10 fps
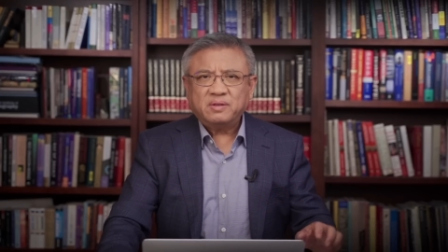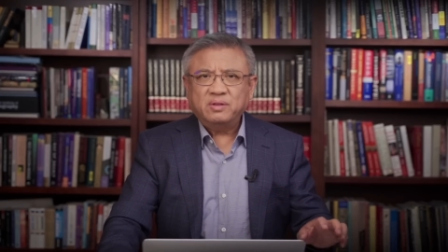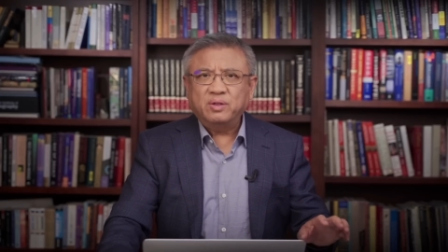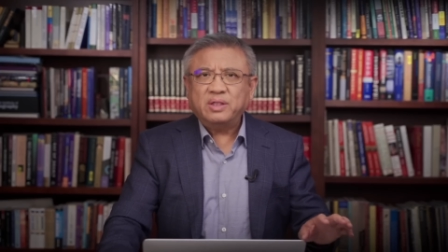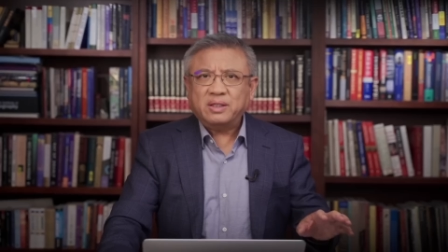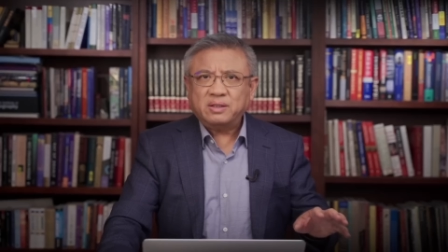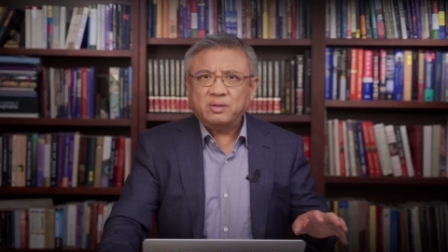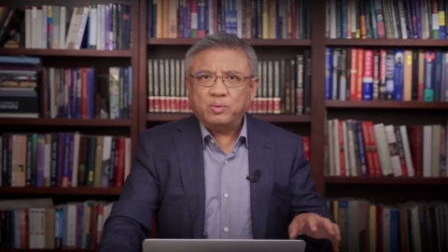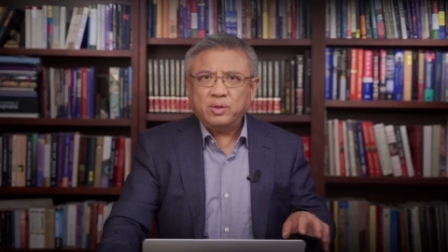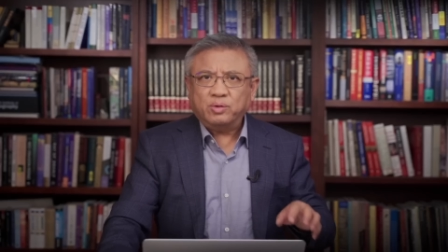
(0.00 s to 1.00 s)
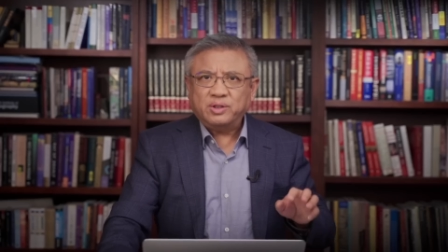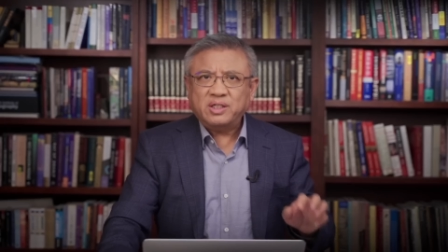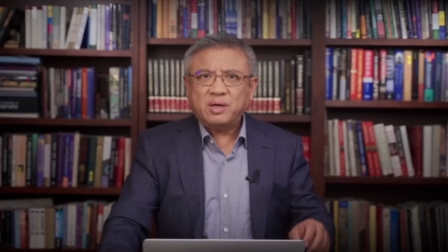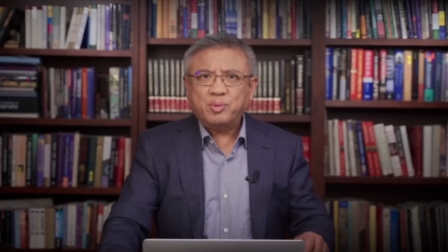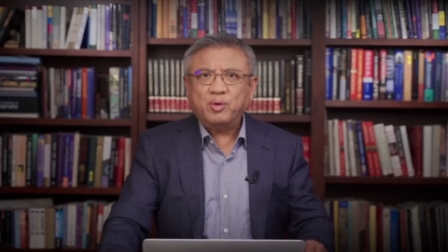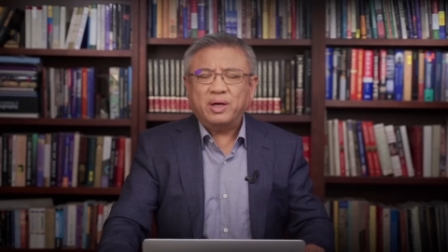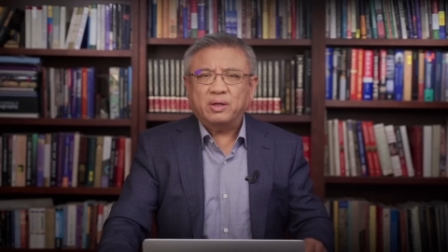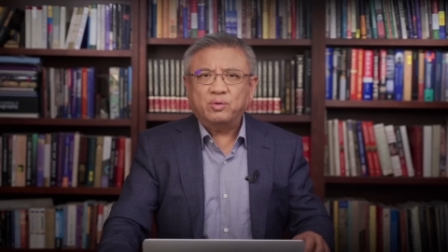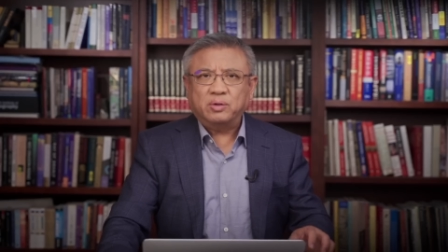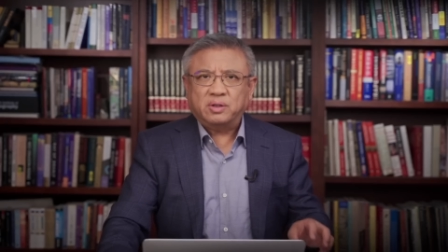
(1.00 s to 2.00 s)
有一点这个唯恐天下不乱，或